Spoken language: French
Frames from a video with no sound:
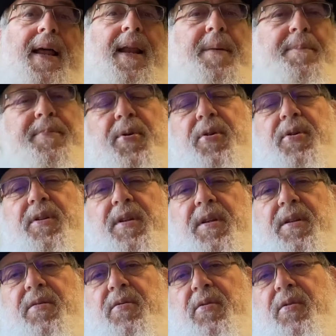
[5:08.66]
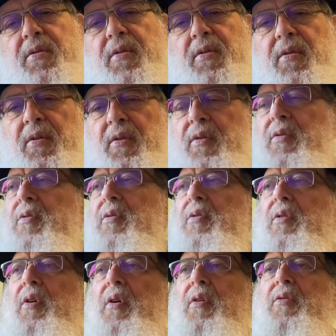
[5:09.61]
la portée de,
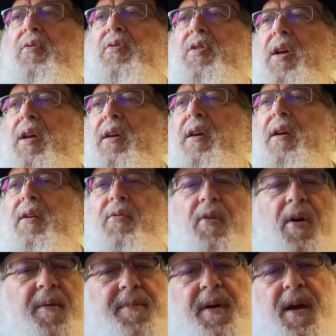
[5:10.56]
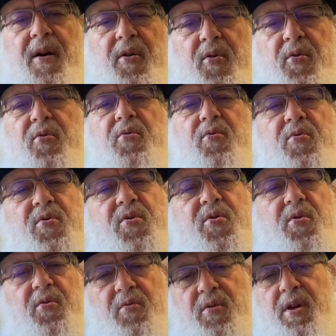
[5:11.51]
de, chacun. Le rabbi a
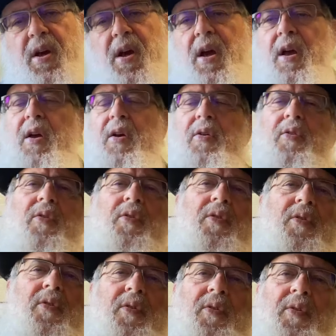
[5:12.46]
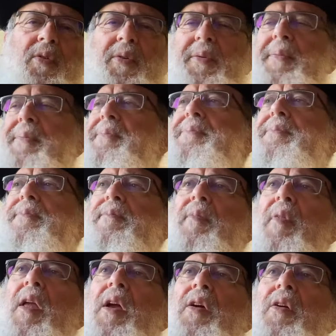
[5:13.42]
reconstruit le,
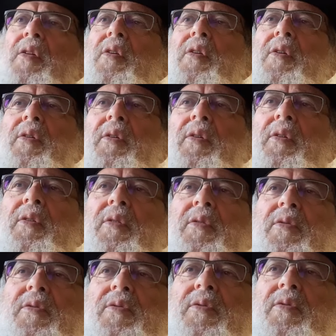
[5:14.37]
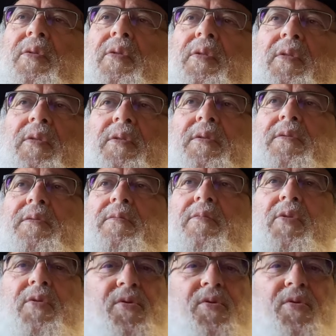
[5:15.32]
le, le